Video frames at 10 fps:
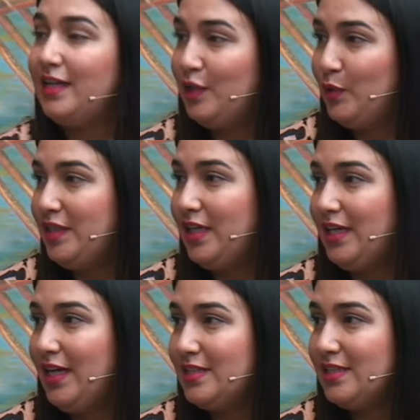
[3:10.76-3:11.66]
de nuestra
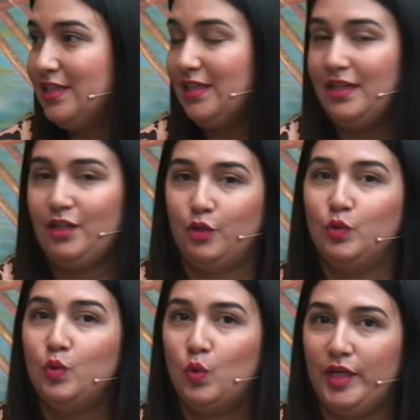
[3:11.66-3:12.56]
clase es con
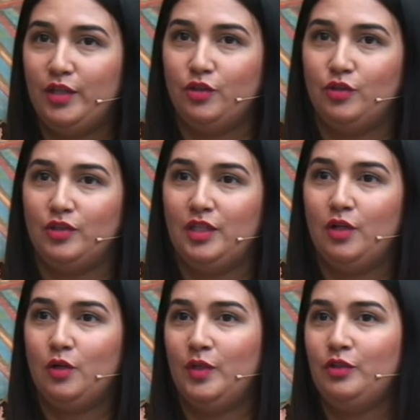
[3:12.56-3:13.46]
un cuento y
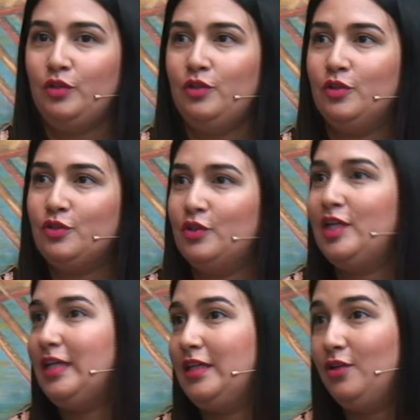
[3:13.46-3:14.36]
los cuentos no son
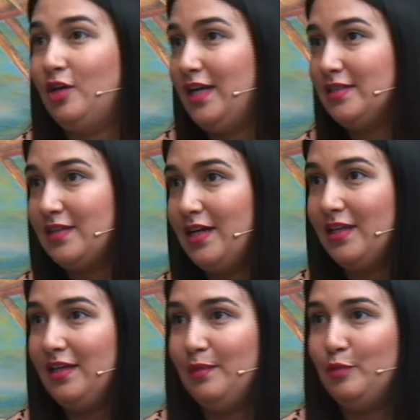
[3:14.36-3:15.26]
elegidos al azar,
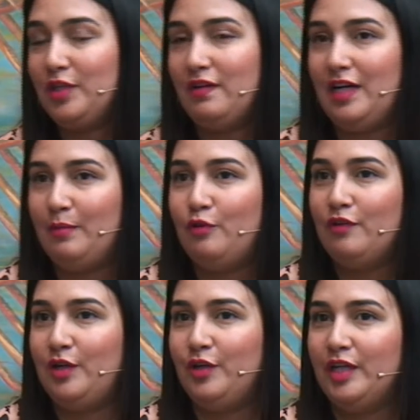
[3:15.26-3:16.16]
digamos, trabajamos
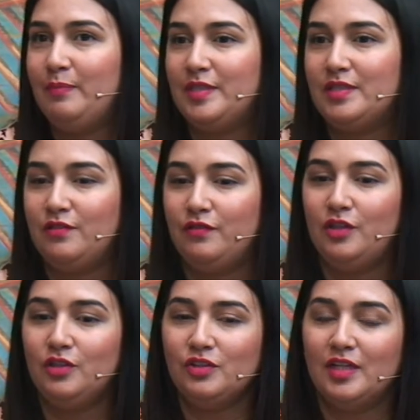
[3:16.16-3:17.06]
valores
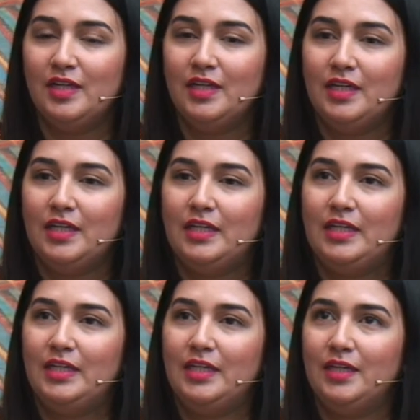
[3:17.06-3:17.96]
específicos.
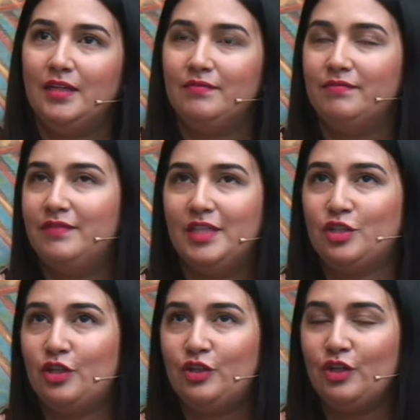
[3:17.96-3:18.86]
Y de
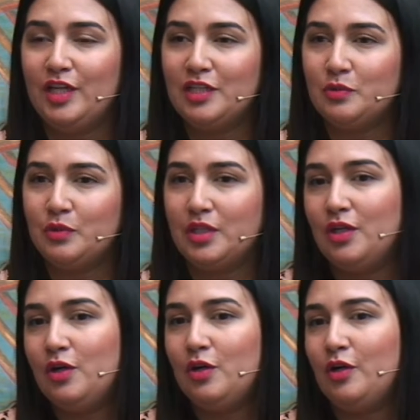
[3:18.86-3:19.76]
hecho el otro día
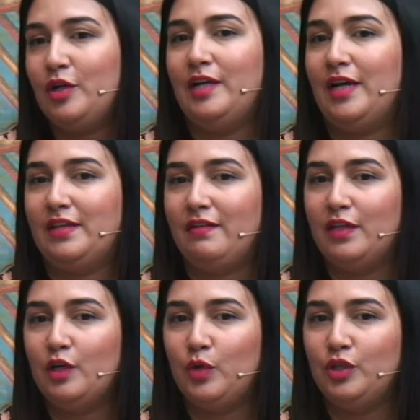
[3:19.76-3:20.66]
surgió a través
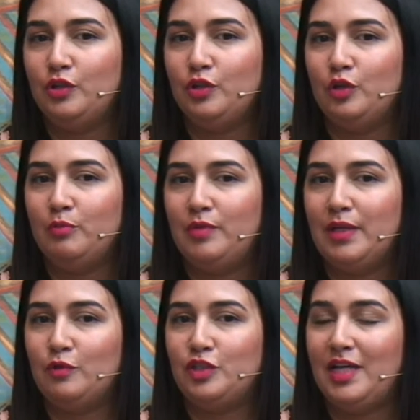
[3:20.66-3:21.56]
del cuento
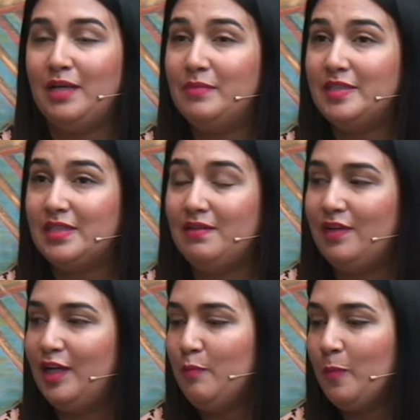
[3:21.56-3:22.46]
La mochila
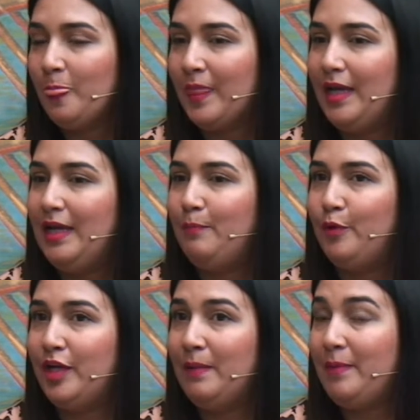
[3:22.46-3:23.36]
invisible el
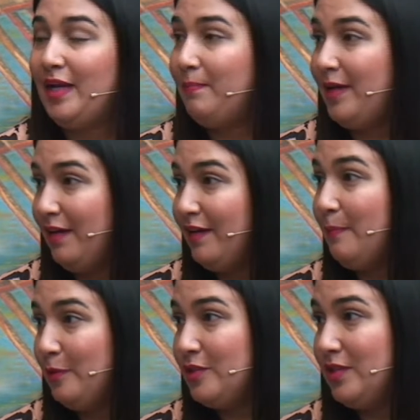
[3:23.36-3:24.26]
poder emplear palabras
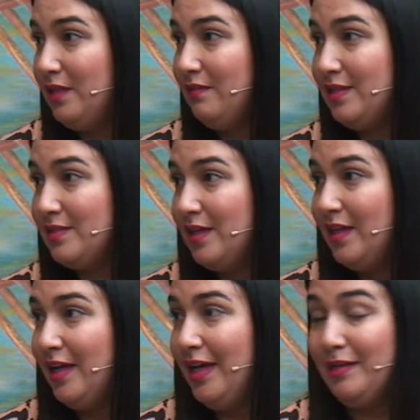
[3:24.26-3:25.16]
positivas
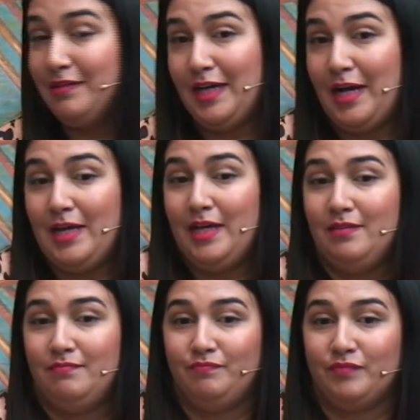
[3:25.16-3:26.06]
en,
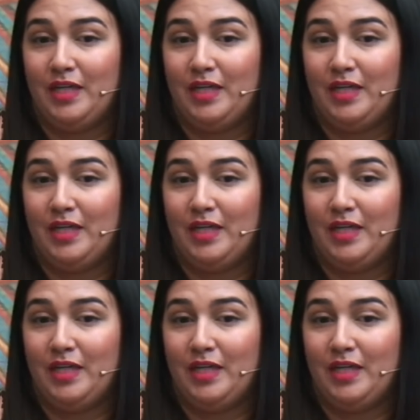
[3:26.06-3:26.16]
en